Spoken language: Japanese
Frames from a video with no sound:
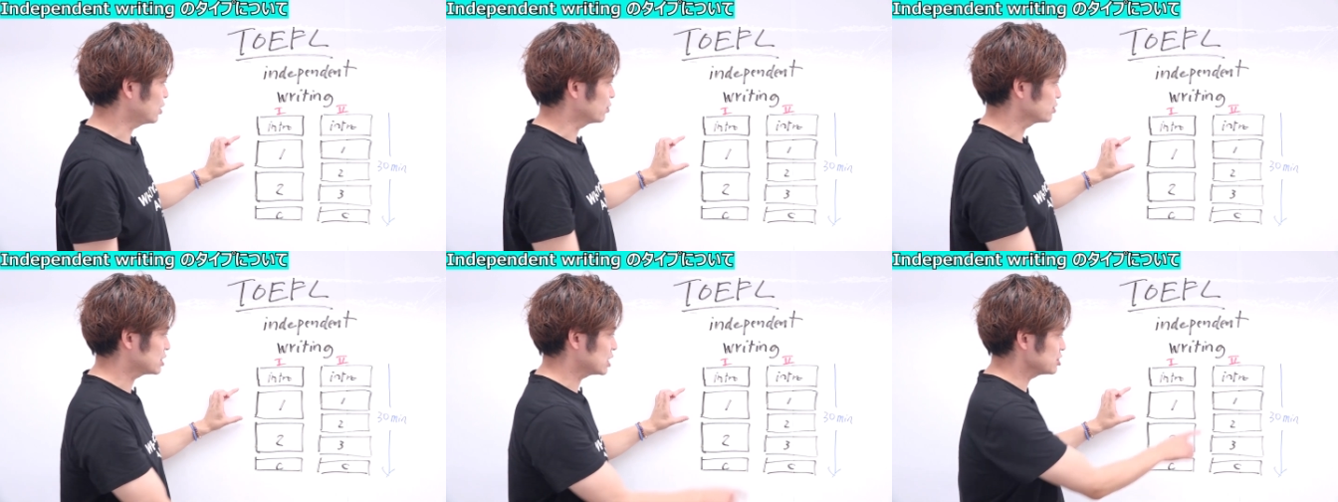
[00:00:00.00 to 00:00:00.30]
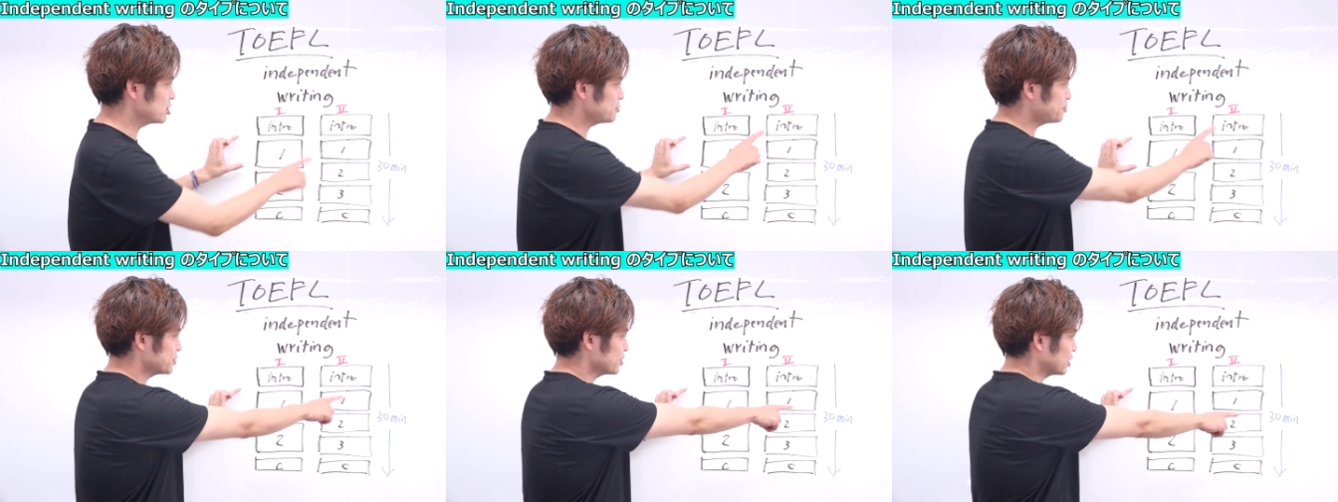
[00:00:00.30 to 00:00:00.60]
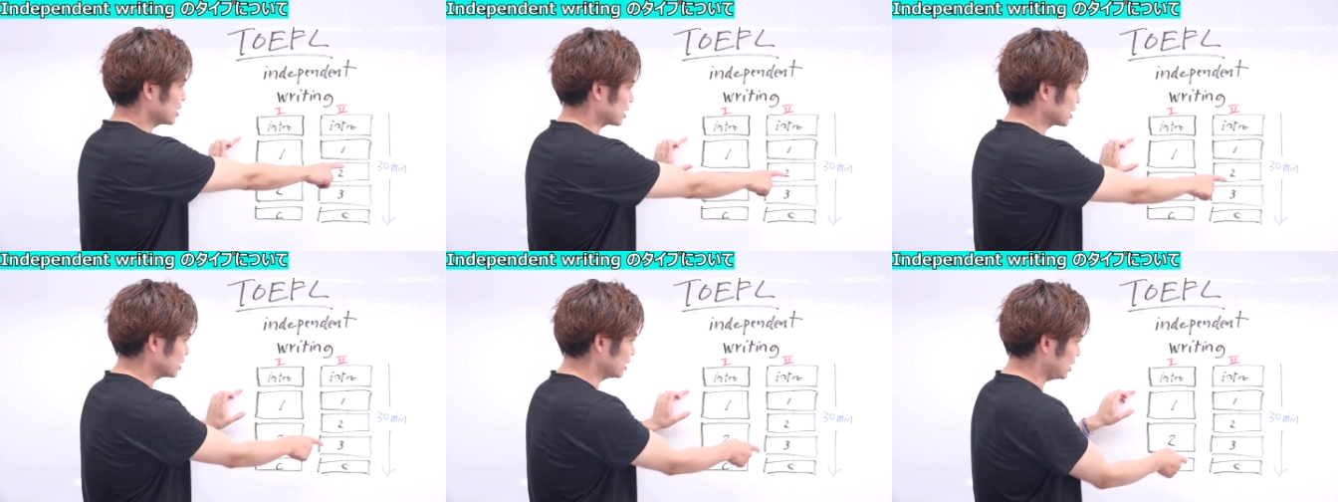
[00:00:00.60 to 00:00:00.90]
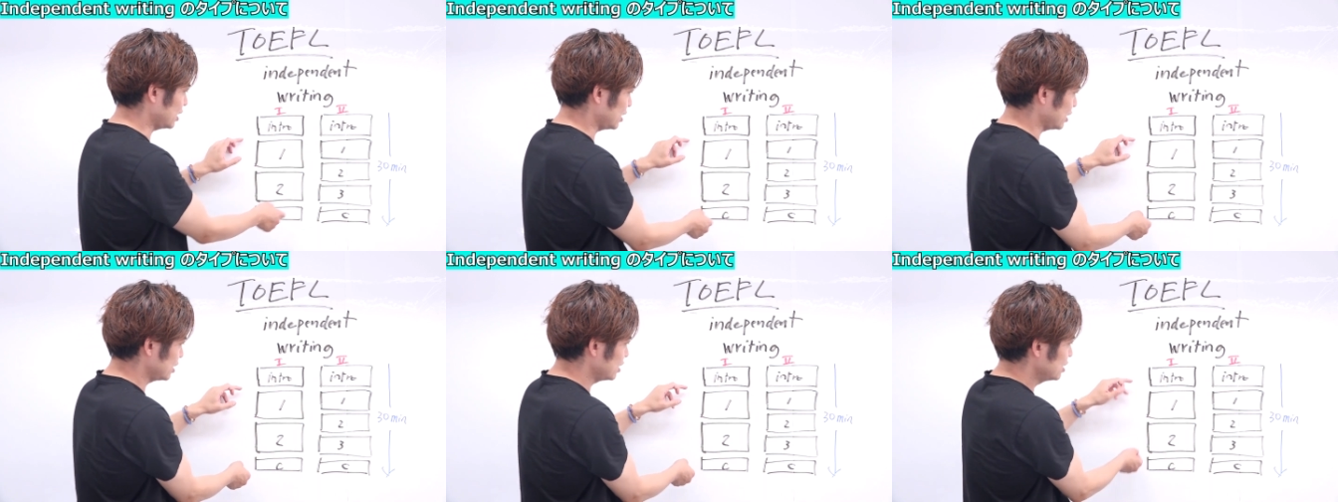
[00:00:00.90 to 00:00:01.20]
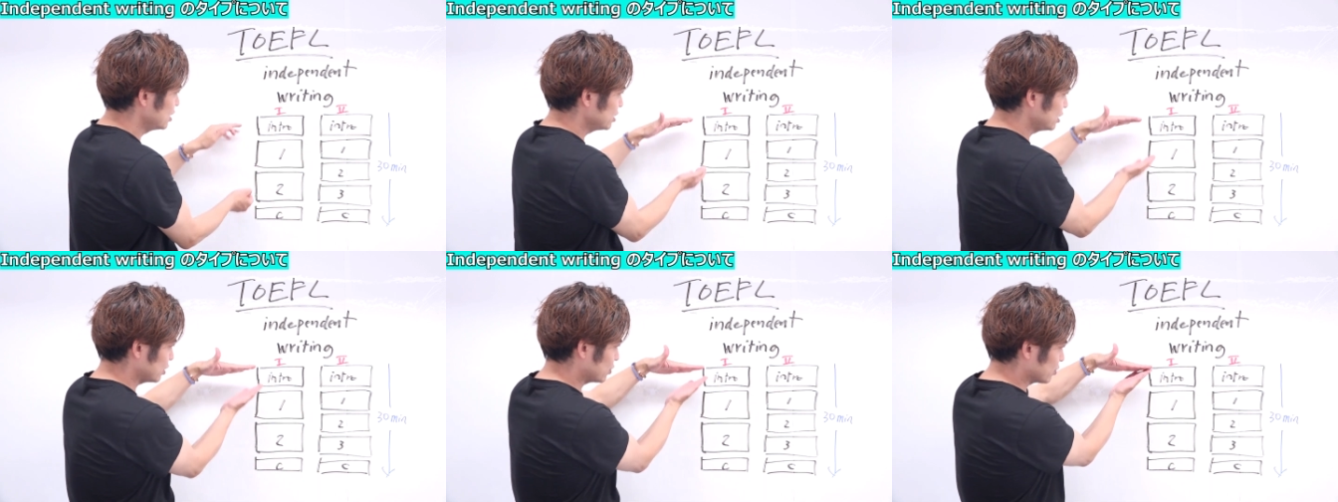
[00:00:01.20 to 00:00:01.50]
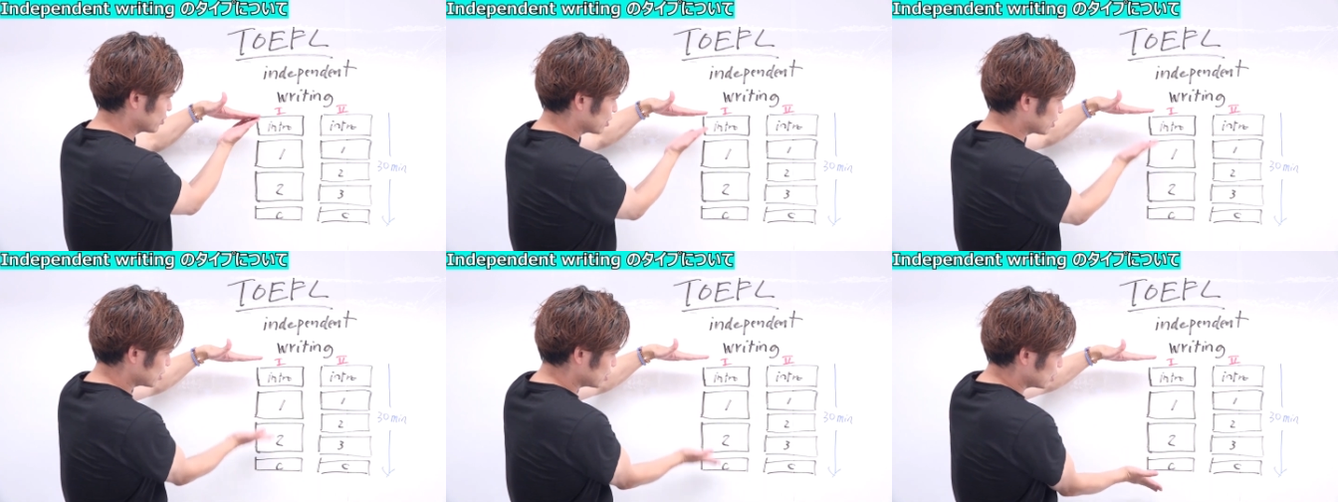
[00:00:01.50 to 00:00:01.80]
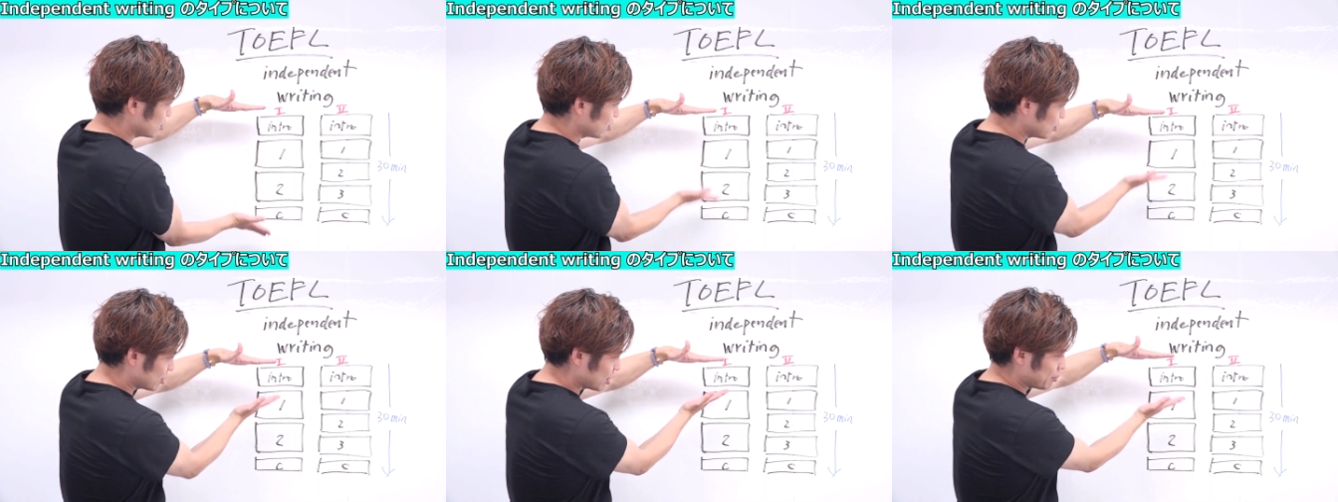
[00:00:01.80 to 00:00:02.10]
30分の中で、で、この、
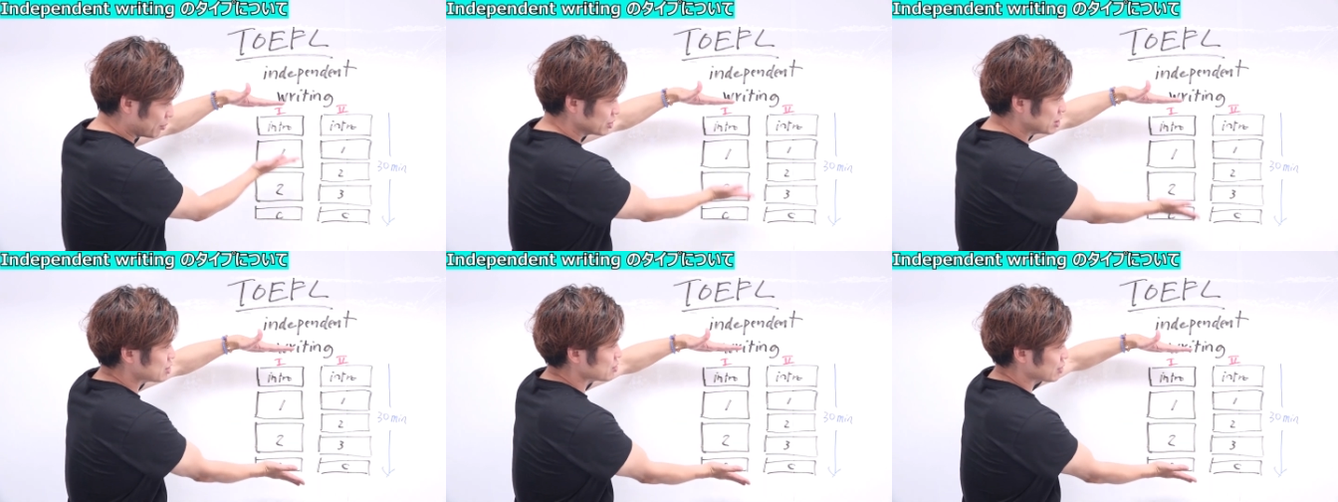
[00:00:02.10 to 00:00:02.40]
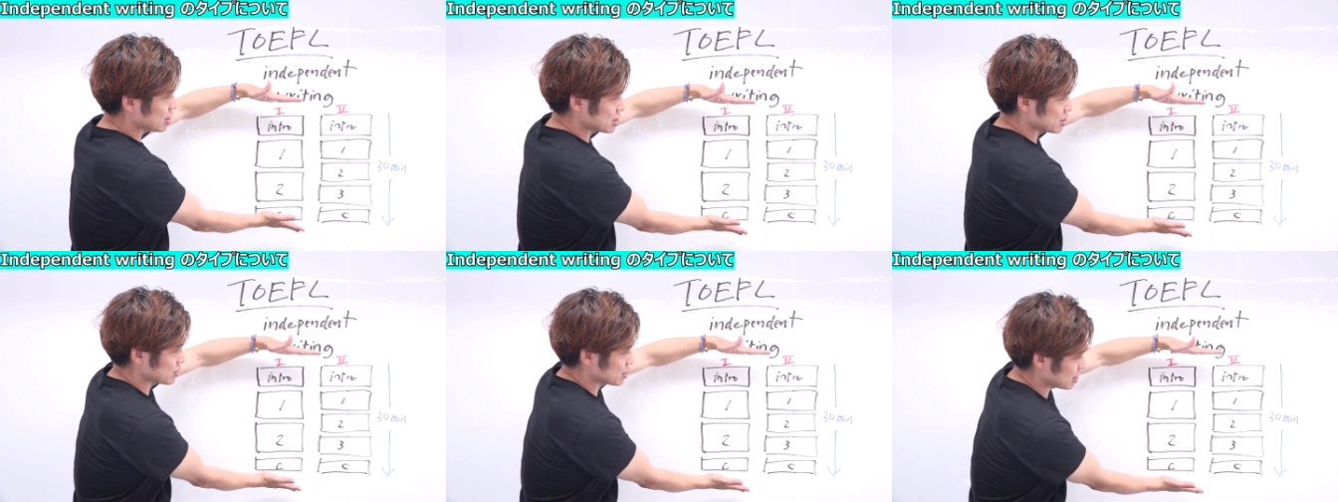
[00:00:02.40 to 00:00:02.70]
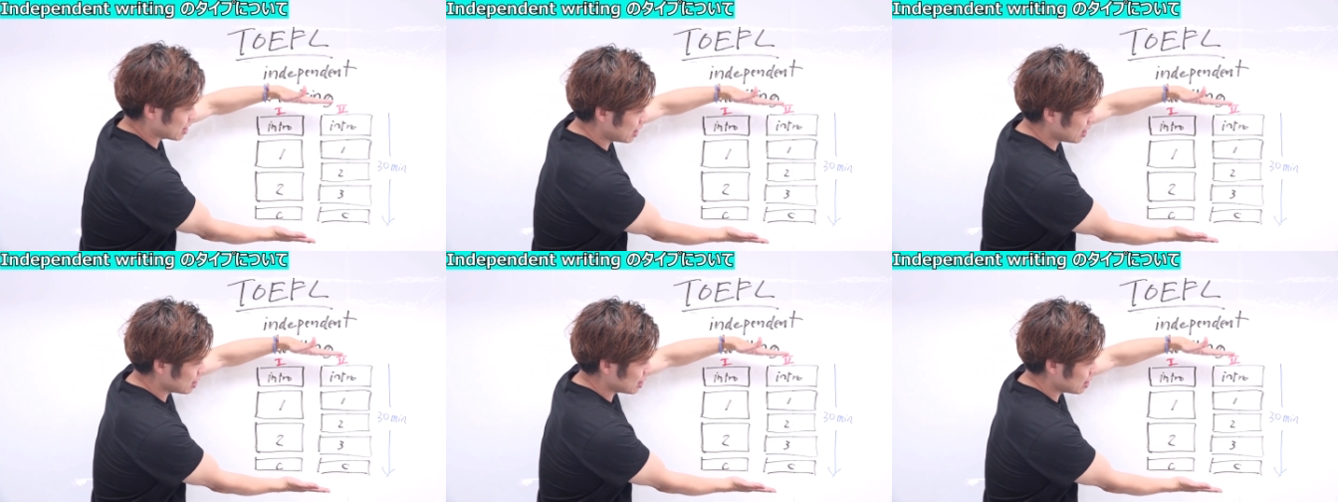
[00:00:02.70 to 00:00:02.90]
これ文字数同じとして